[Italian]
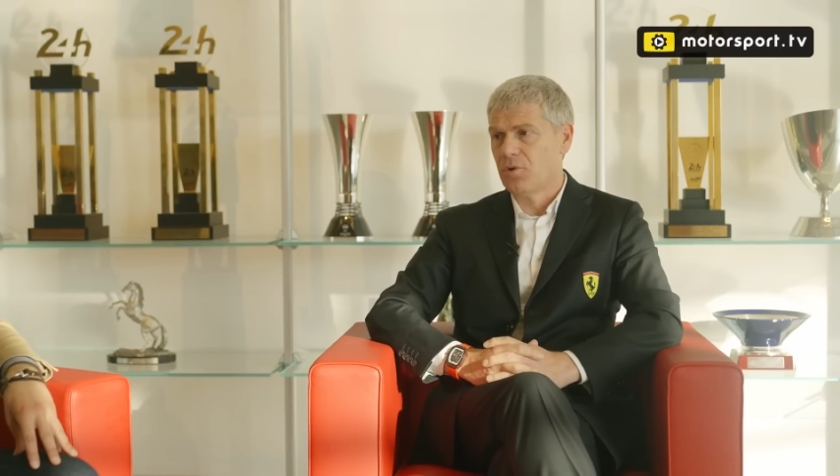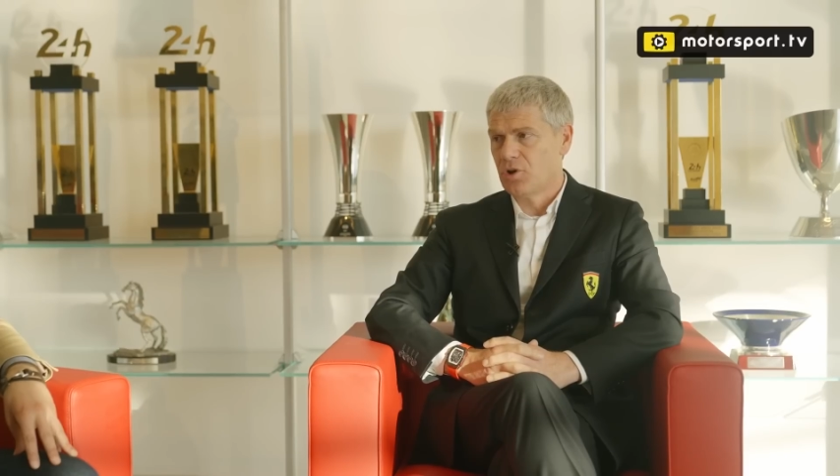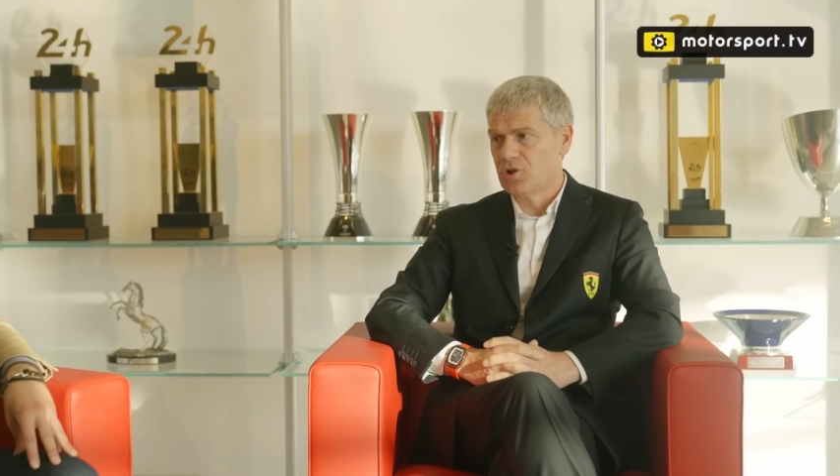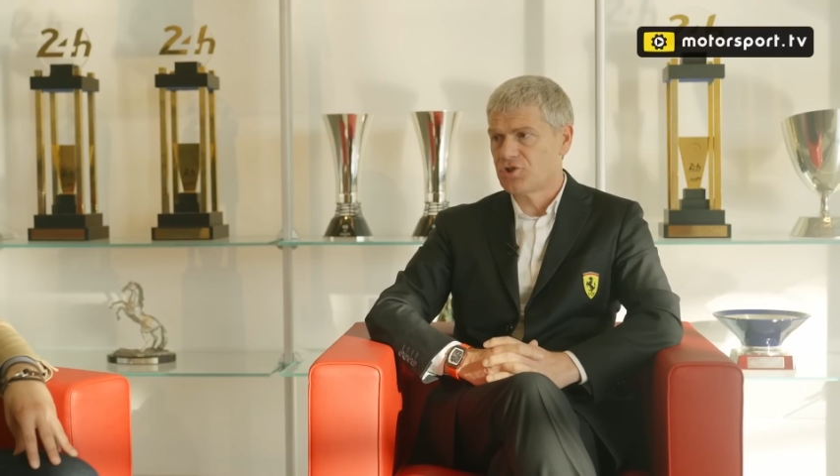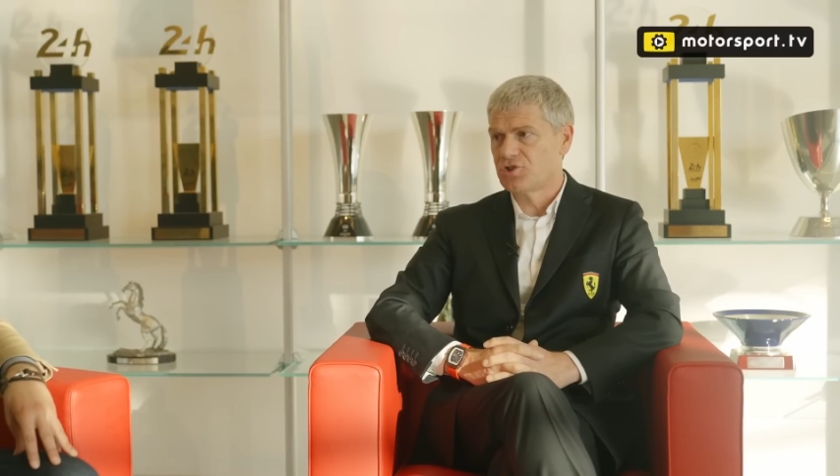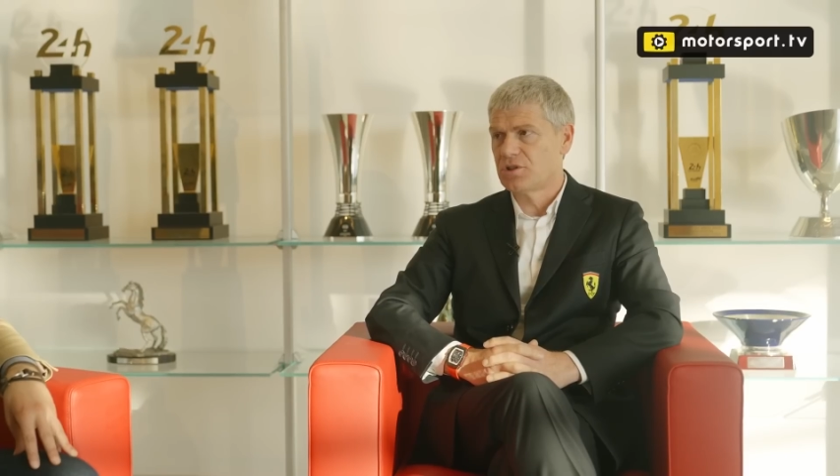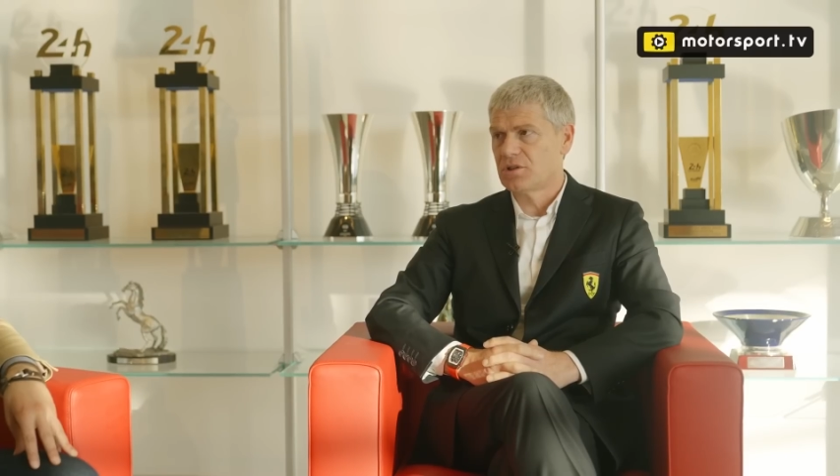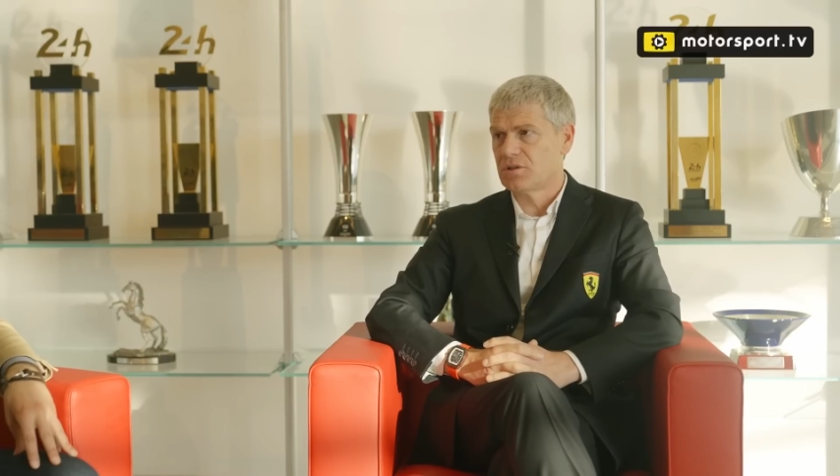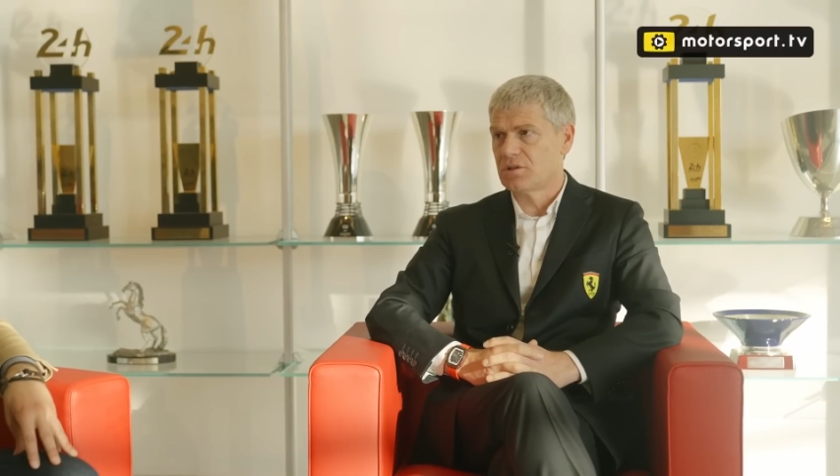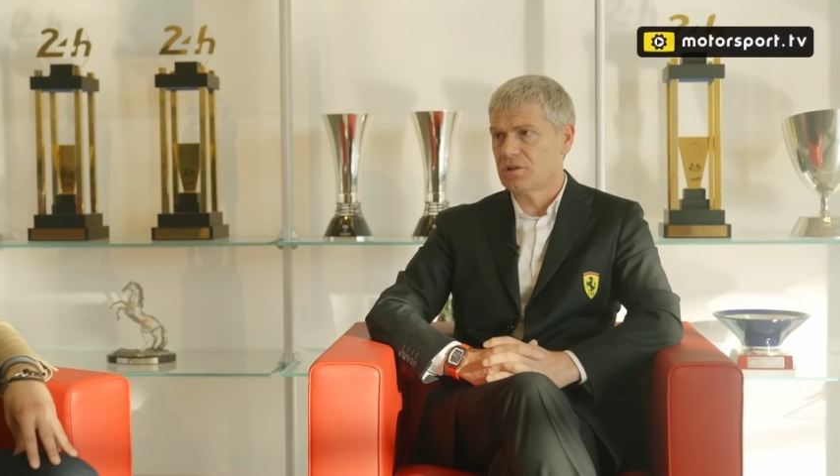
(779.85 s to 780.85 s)

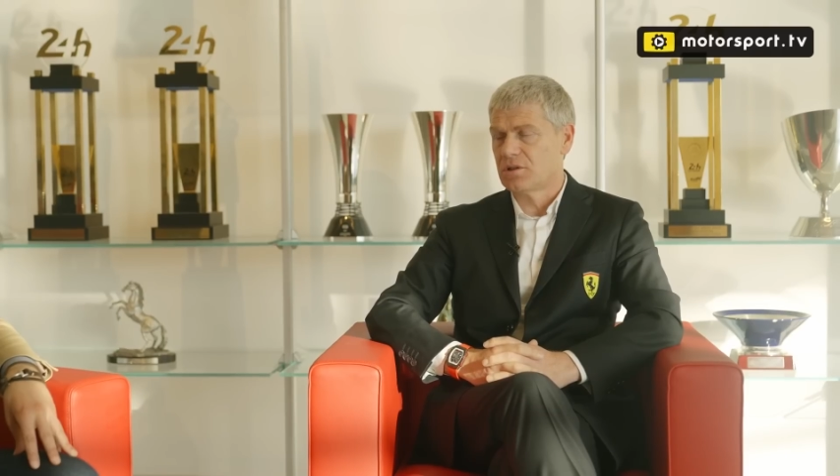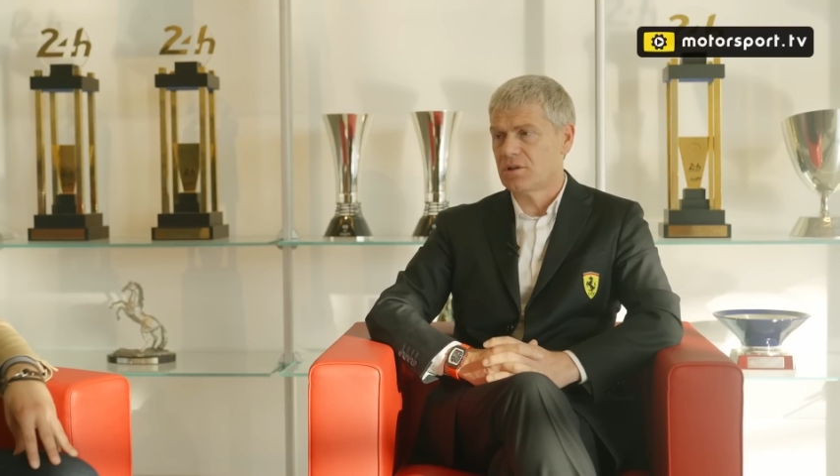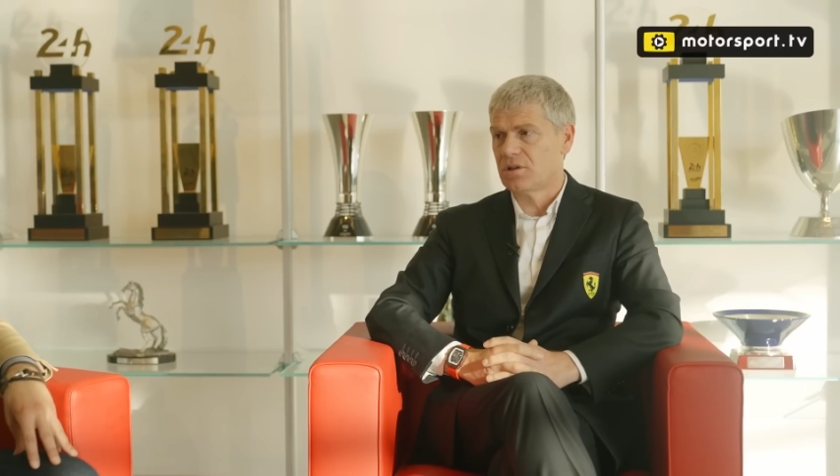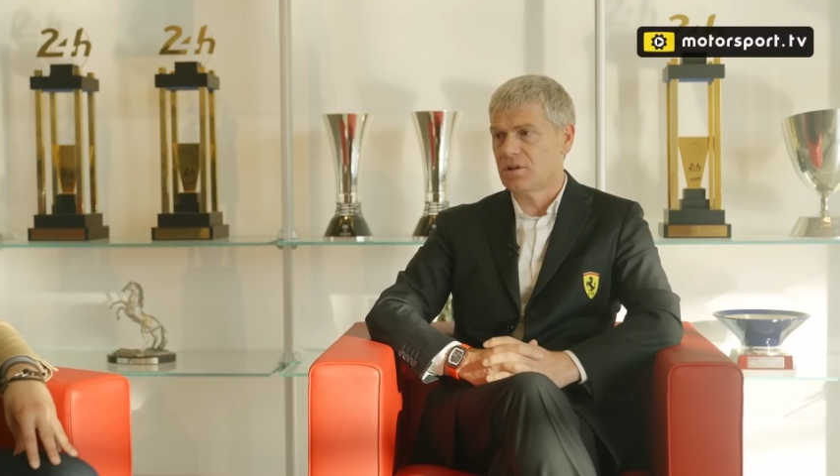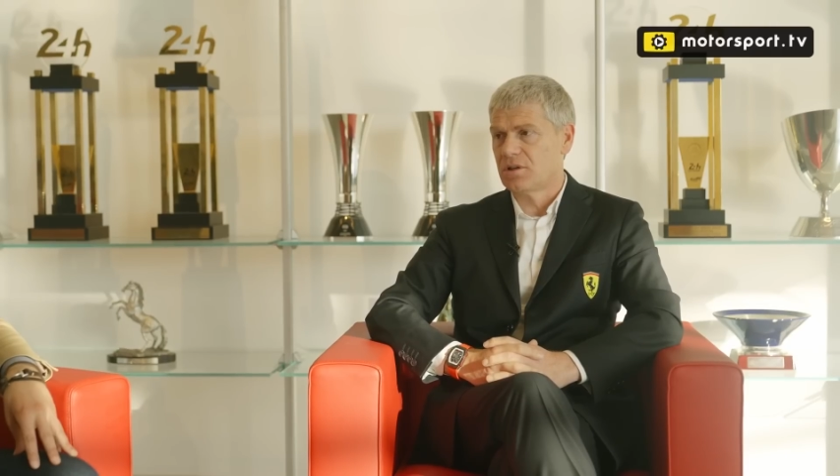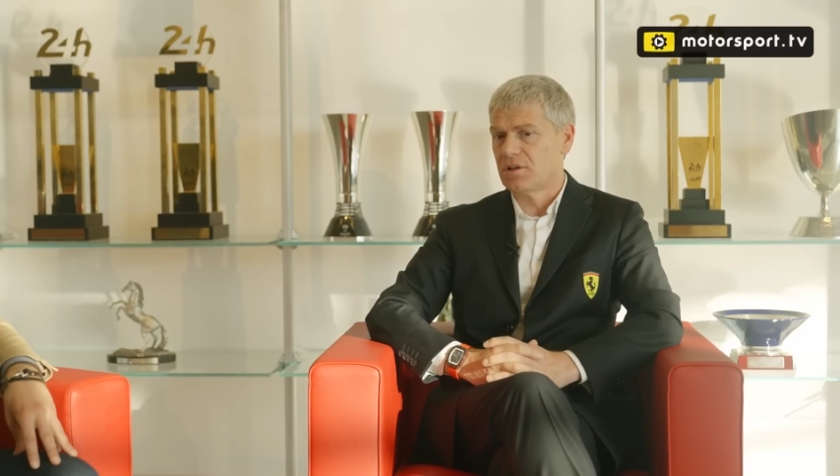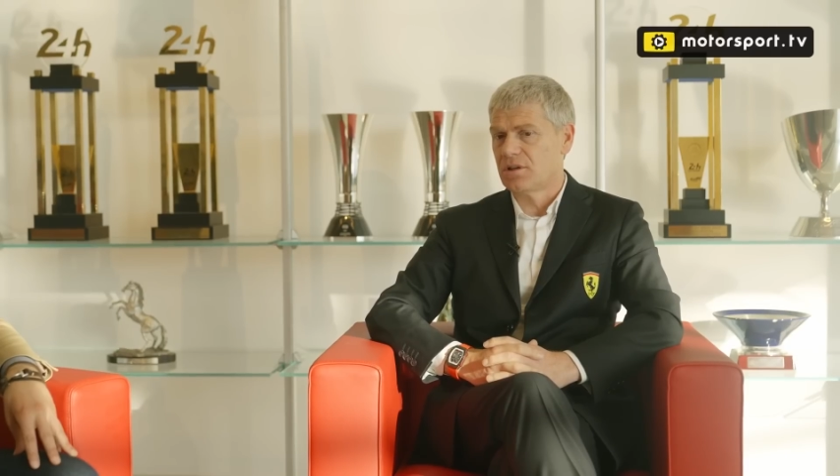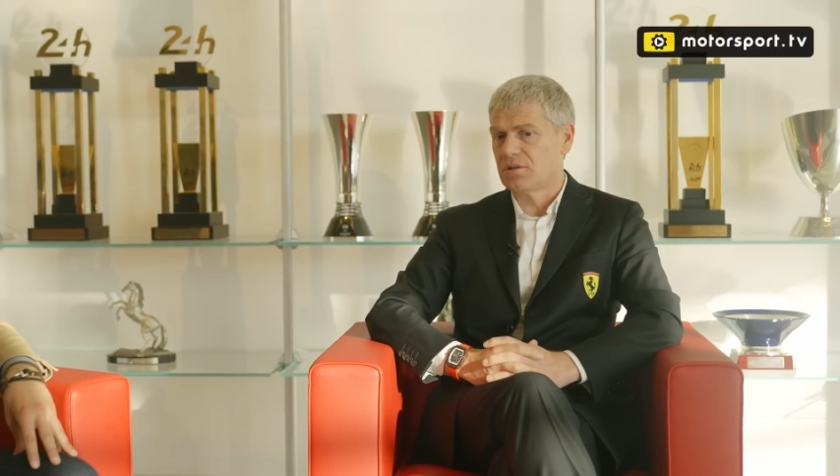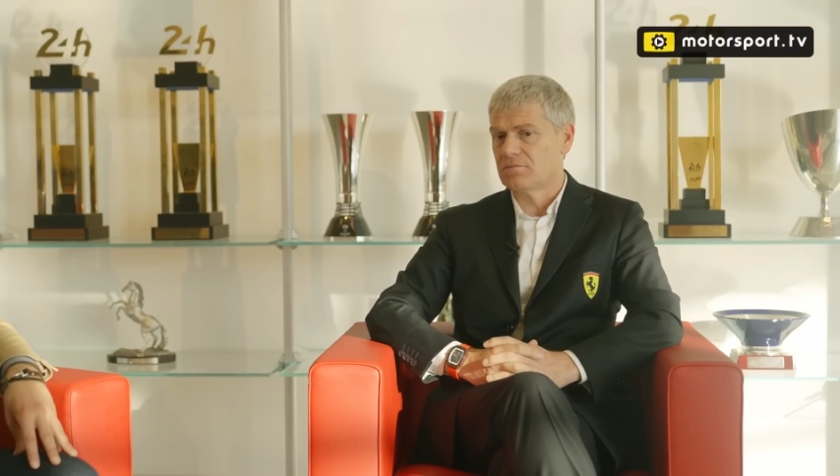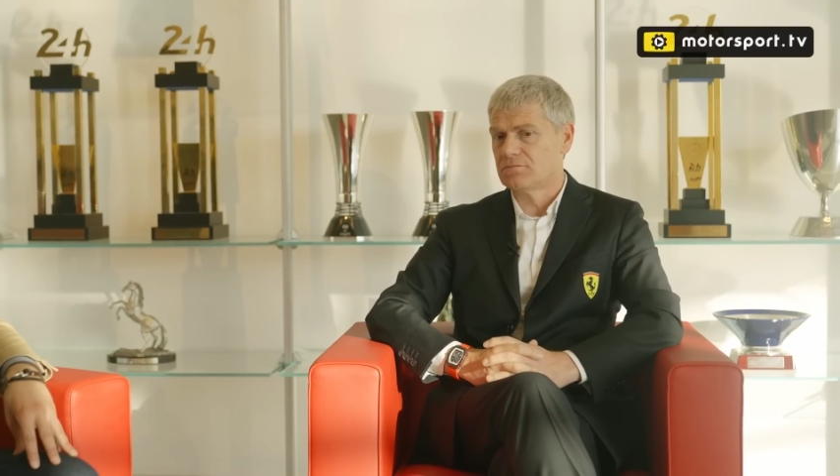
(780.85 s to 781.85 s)
Porsche eh,